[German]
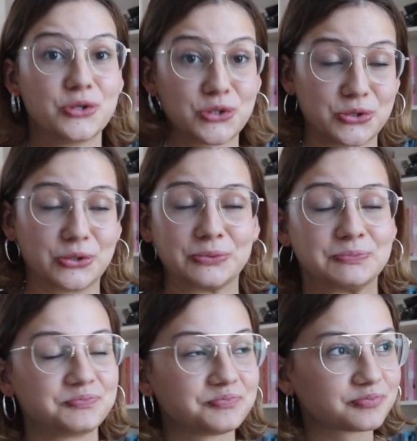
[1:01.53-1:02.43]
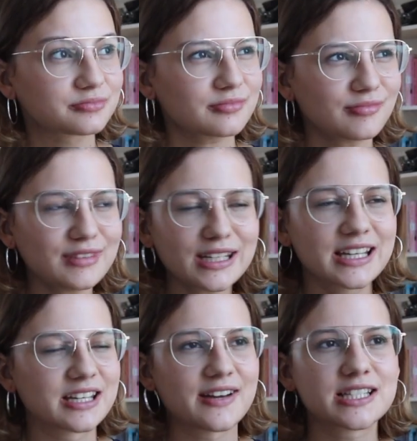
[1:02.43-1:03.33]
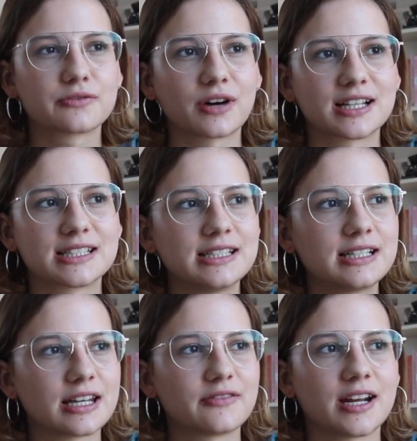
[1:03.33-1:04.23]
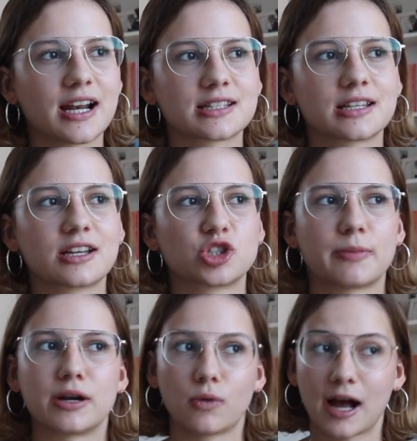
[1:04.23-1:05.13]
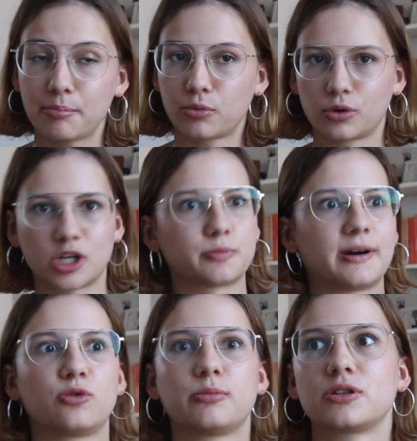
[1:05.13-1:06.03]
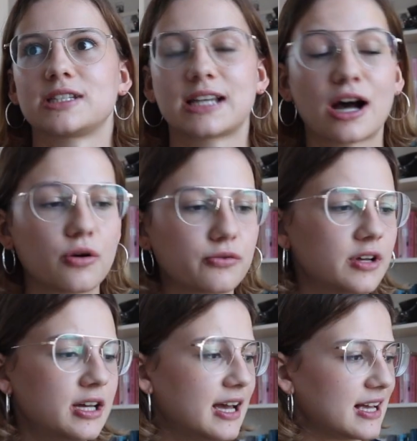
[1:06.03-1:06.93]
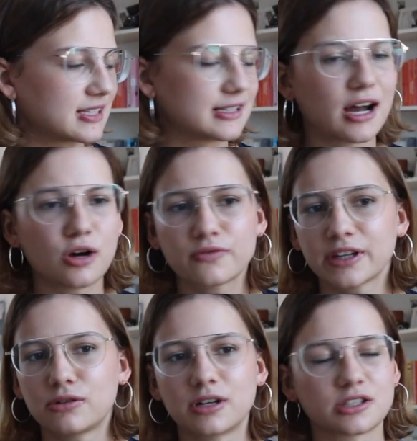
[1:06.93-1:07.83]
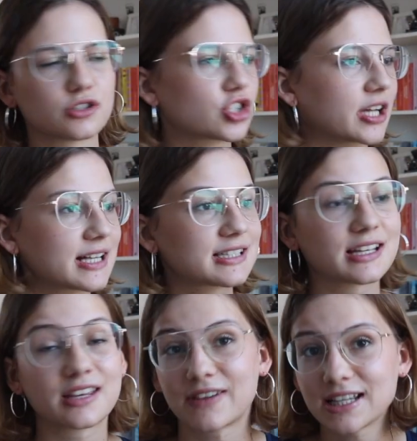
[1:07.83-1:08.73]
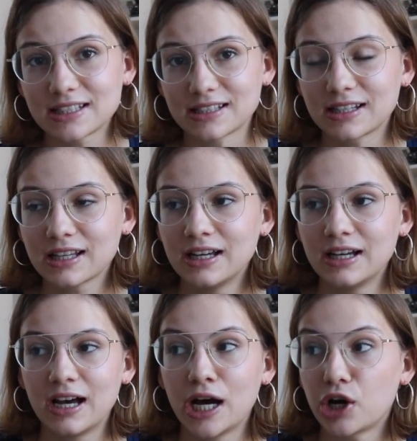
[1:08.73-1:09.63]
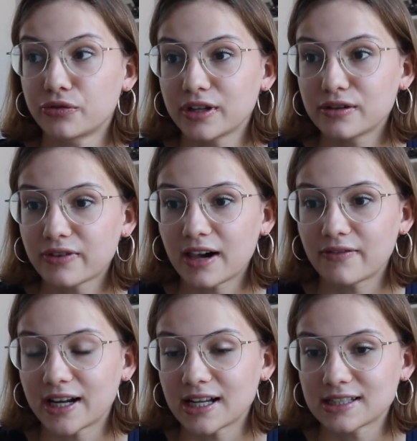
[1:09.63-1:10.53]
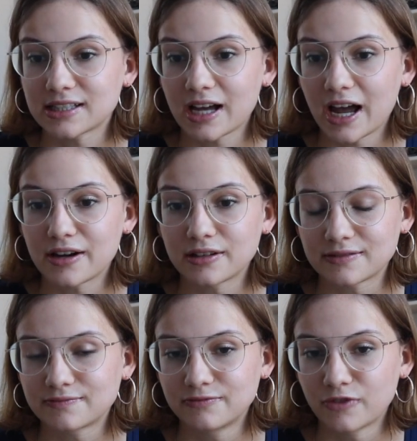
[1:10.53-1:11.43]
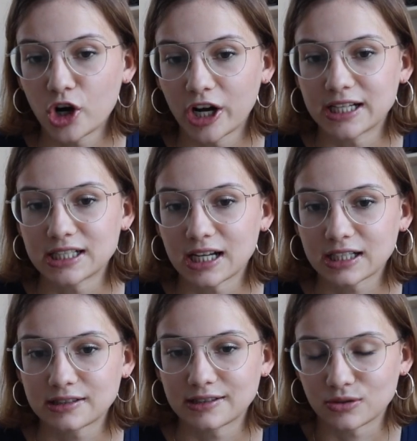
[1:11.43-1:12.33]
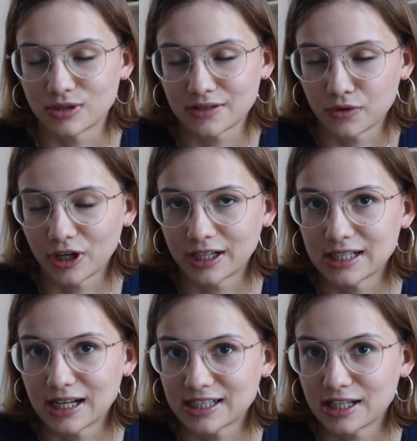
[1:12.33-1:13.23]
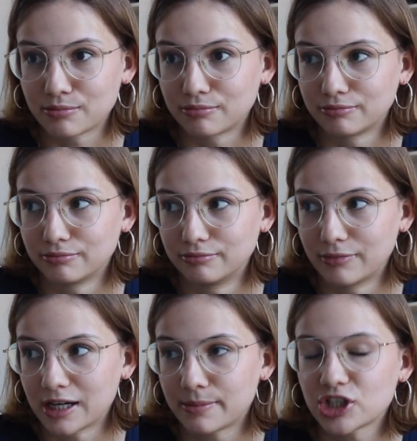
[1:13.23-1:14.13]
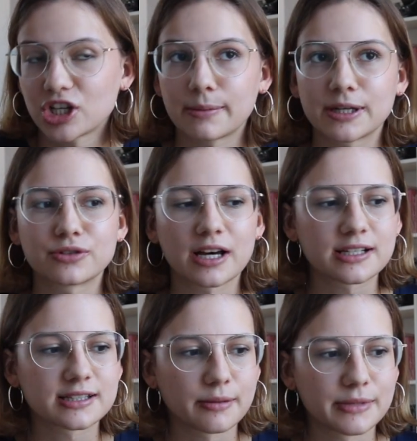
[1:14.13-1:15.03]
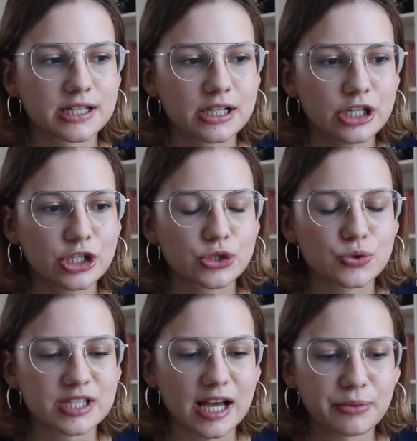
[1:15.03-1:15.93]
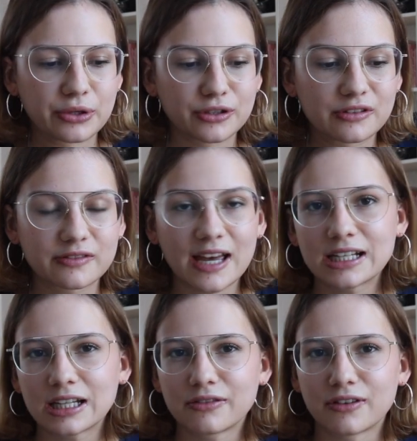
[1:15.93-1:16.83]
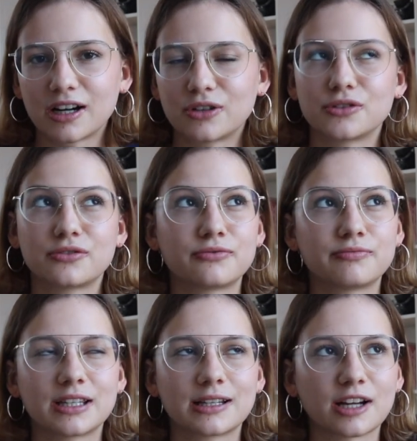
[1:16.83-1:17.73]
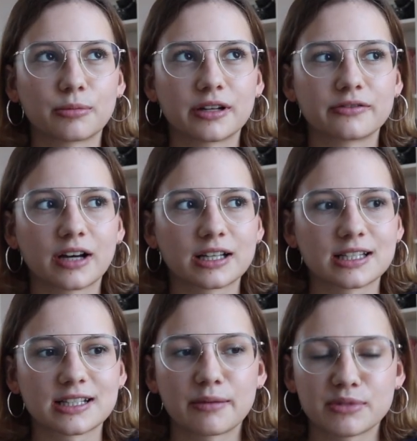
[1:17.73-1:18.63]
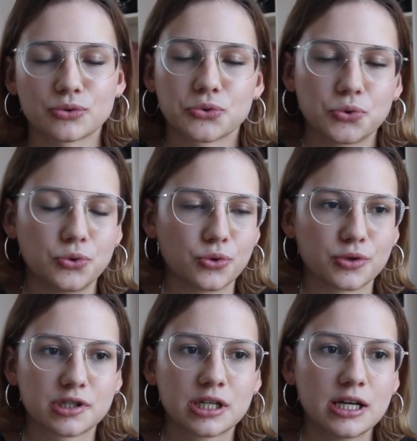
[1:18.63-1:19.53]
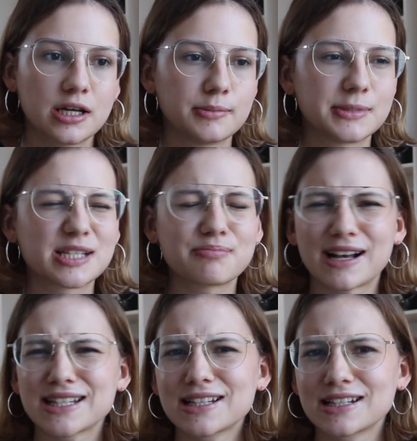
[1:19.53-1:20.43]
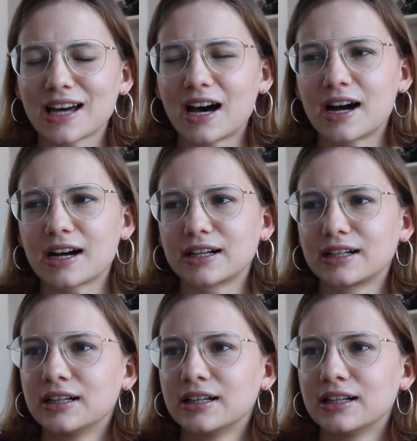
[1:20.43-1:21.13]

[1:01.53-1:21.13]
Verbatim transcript: schon. Ich weiß nicht, woran es liegt. Entweder lasse ich Spannung ab oder Spannung baut sich auf. Es ist die Aufregung, es ist Stress, ich weiß es nicht. Auf jeden Fall war das ein Wochenende nach, also das Wochenende, nachdem meine Bachelorarbeit und alles damit zusammen irgendwie fertig war. Und ich glaube einfach, es hat damit zu tun und mit dem Maske tragen